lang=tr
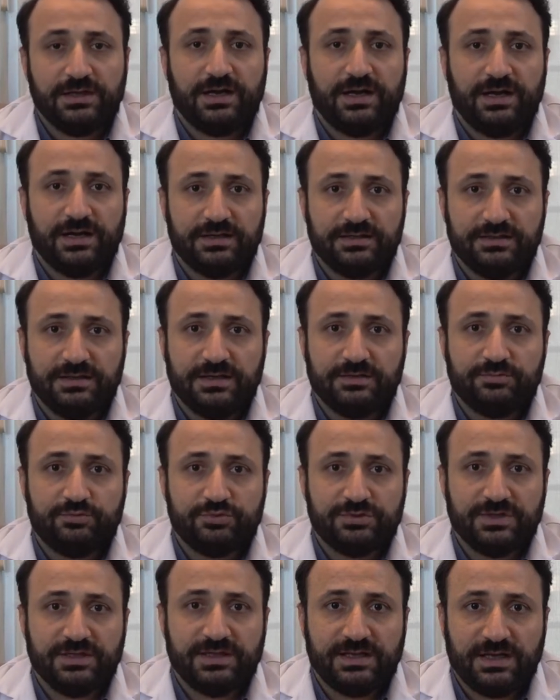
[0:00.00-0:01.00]
Aileler
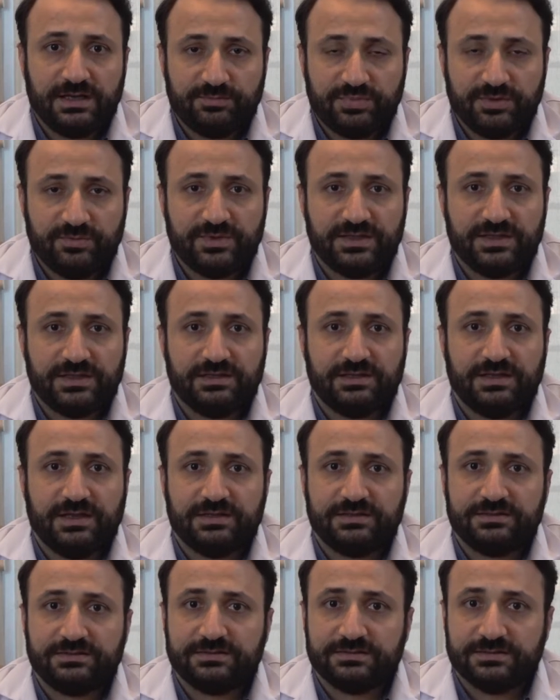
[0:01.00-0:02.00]
burada ne
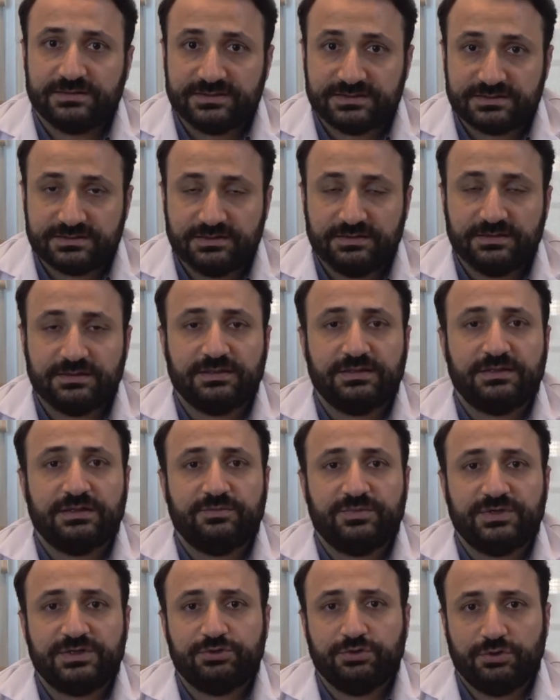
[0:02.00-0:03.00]
yapabilirler? Nasıl
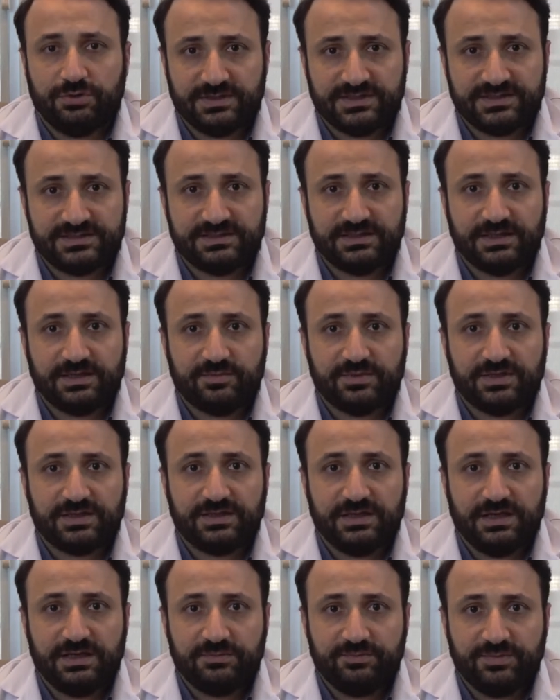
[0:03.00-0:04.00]
e, bir yol
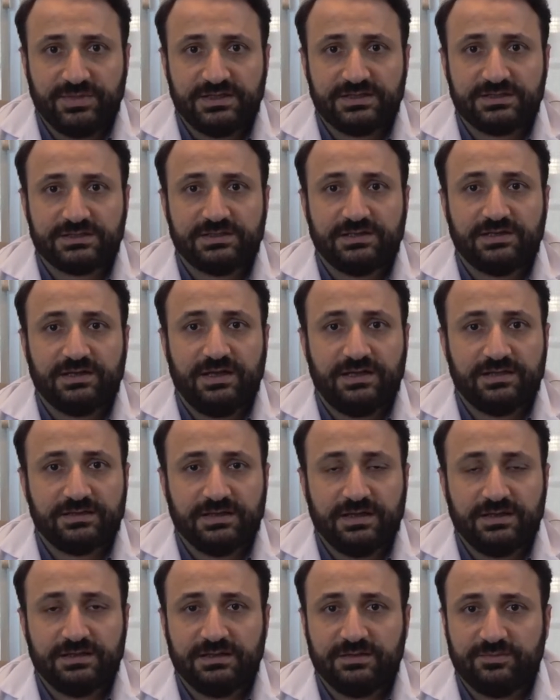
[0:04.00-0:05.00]
izleyebilirler? Bir,
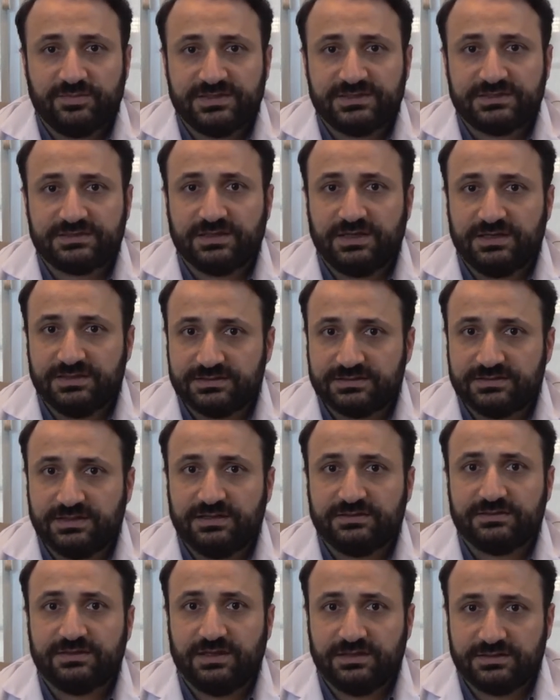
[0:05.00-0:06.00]
ergenle biz
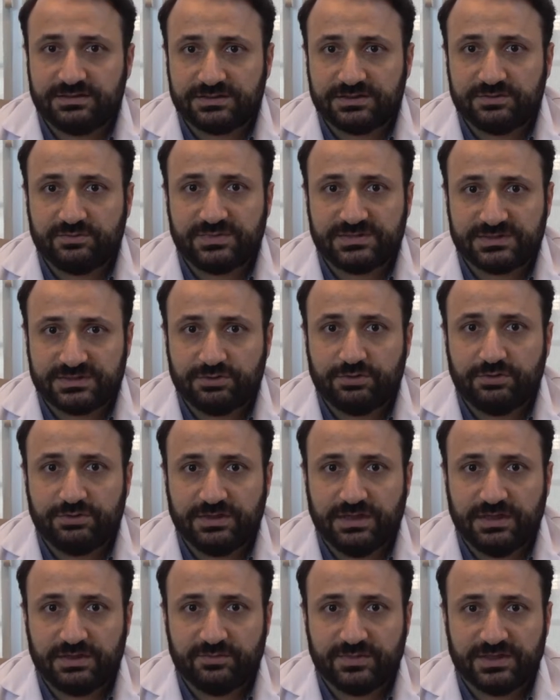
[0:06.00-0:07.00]
asla tartışılmasını
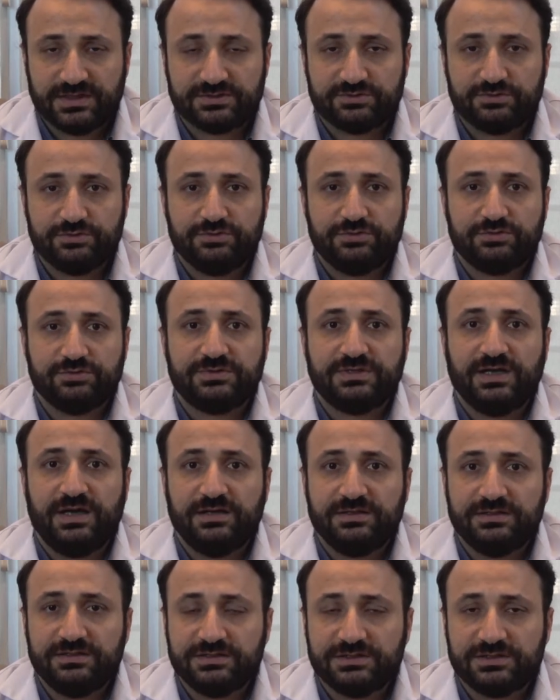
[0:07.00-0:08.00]
önermeyiz. Çünkü
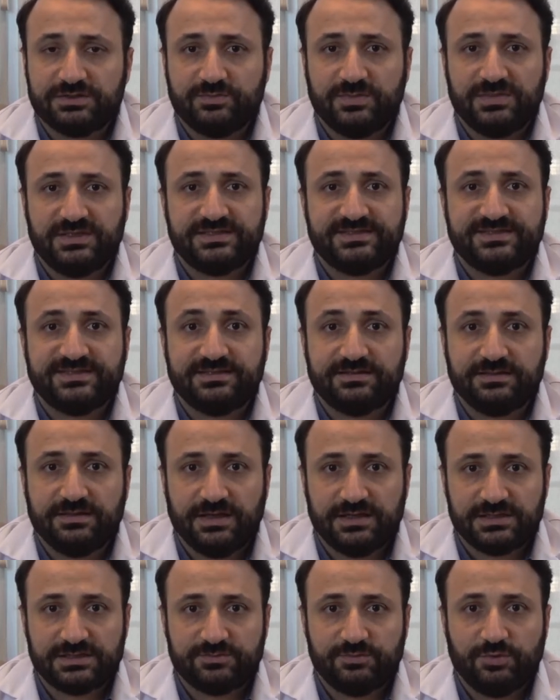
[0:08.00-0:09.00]
tartışma,
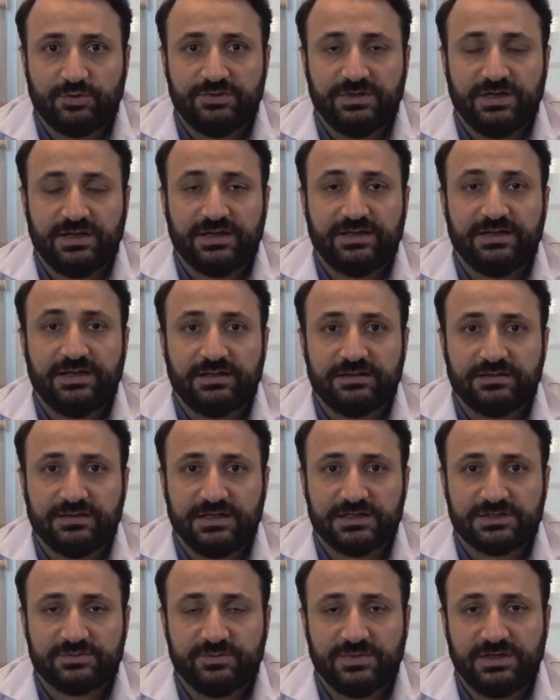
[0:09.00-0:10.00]
zıtlaşma, onlar
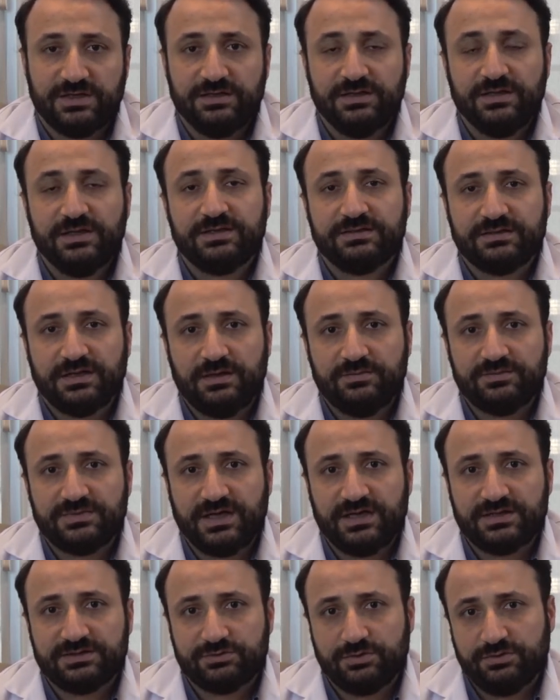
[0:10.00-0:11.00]
inatlaşma tam
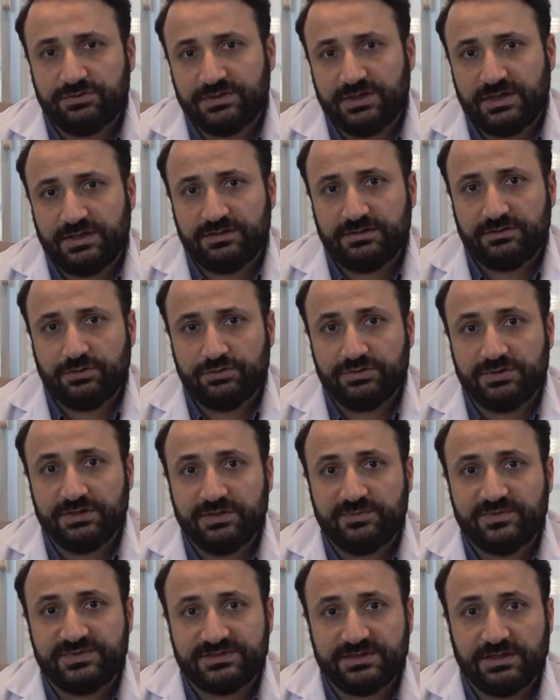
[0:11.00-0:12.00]
tersi onlar,
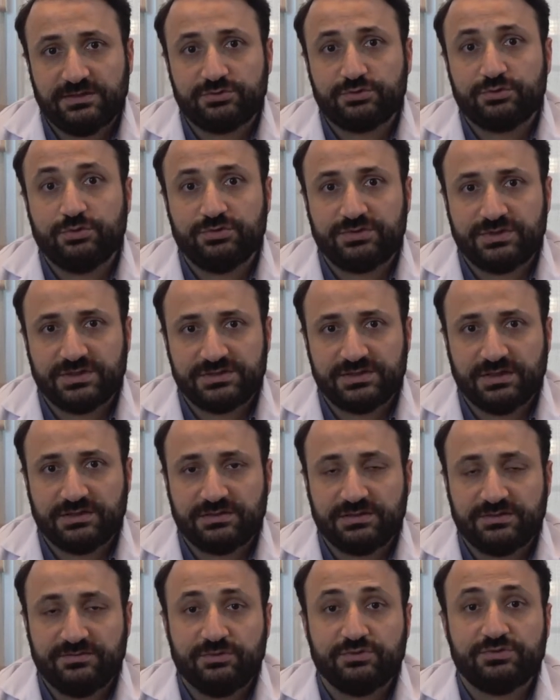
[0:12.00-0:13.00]
onları bizden
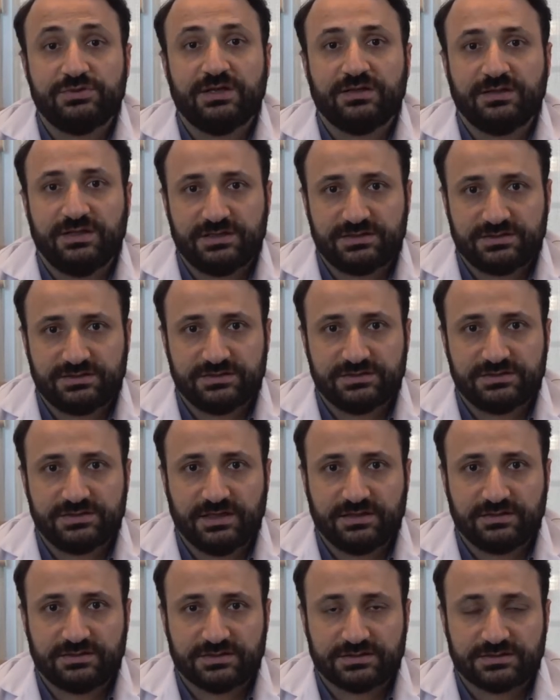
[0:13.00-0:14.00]
soğutacaktır ve
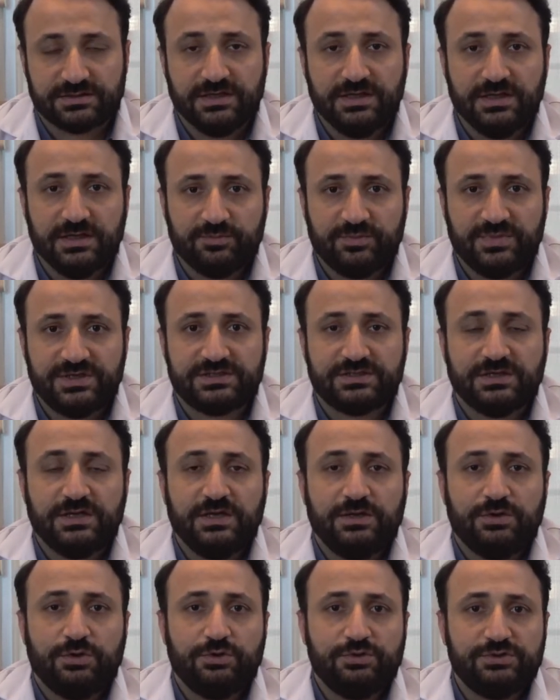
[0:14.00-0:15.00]
uzaklaştıracaktır. Bir,
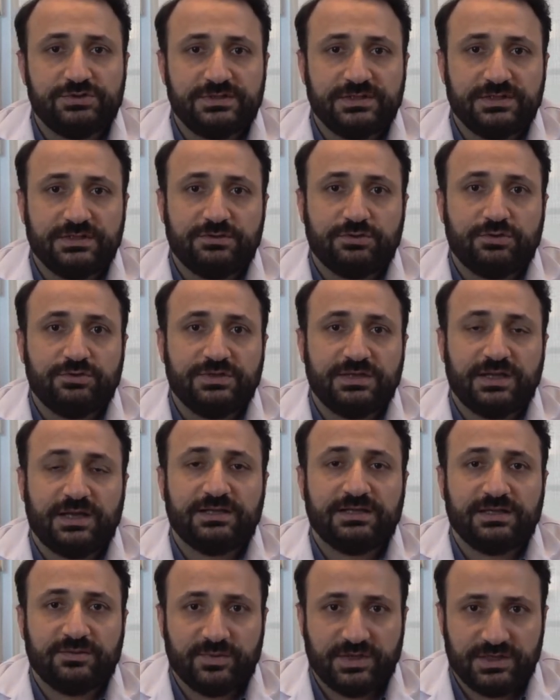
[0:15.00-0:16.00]
öncelikle onları
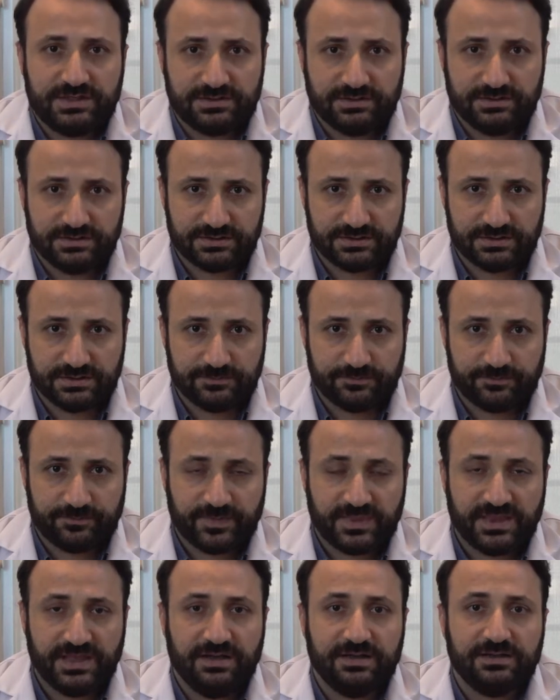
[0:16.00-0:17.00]
anlamaya çalışalım.
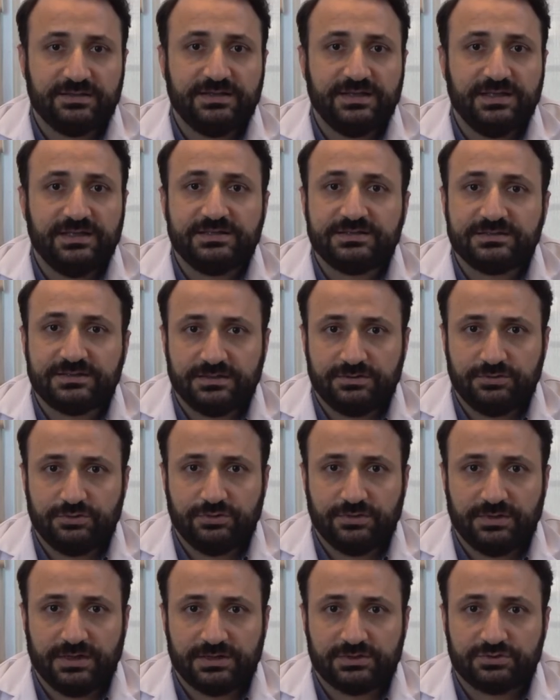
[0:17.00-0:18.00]
Yani ne
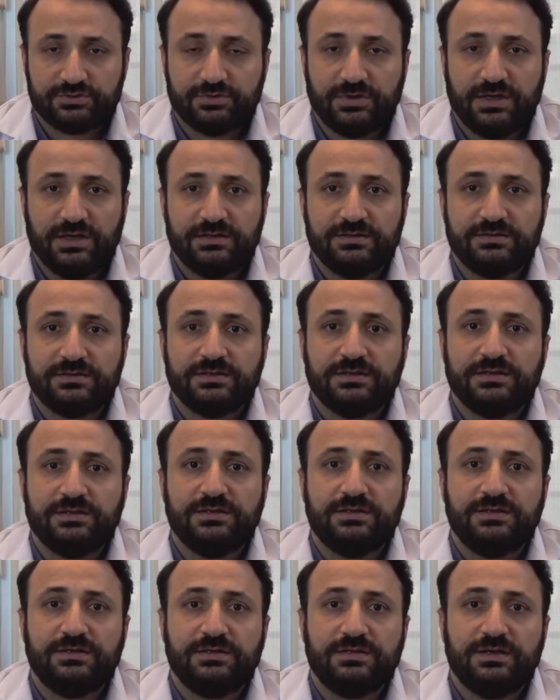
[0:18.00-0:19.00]
hissediyorlar? Şu an
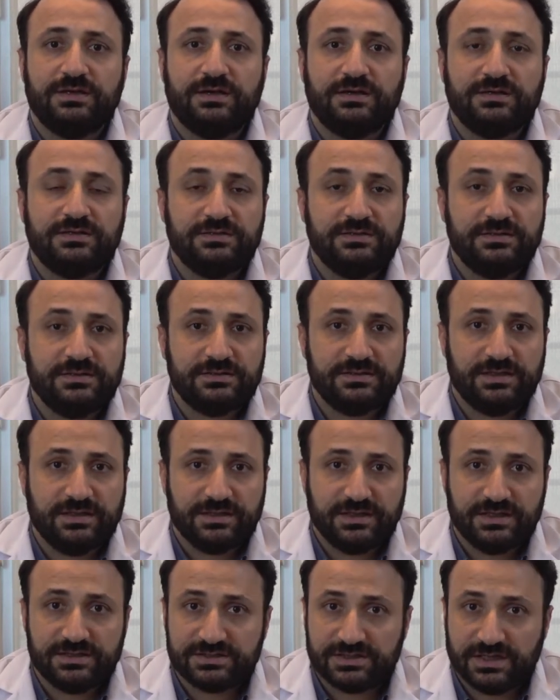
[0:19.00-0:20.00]
e,
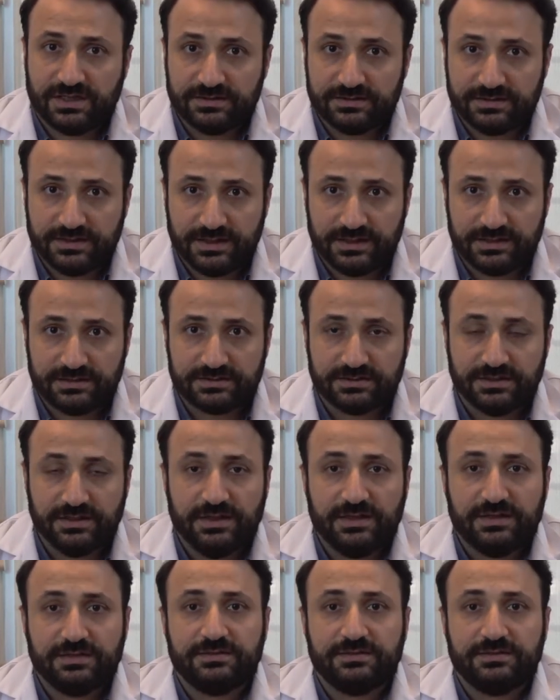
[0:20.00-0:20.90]
akıllarından geçen ney?